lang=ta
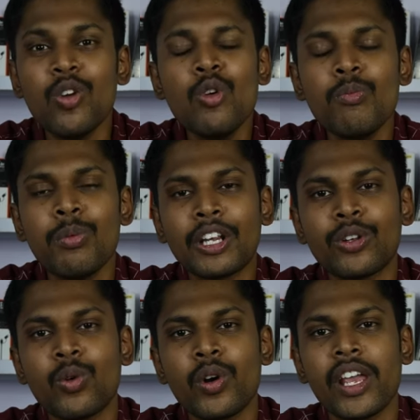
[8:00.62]
சலூன்
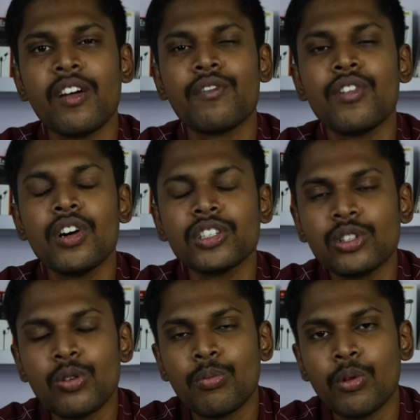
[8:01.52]
படத்தினுடைய
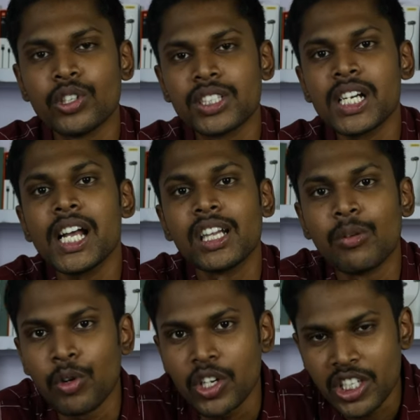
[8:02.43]
ஃபர்ஸ்ட் லுக் போஸ்டராக
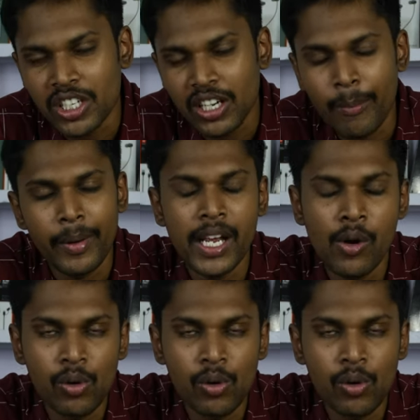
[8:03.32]
அந்த ப்ரொடக்ஷன் கம்பெனி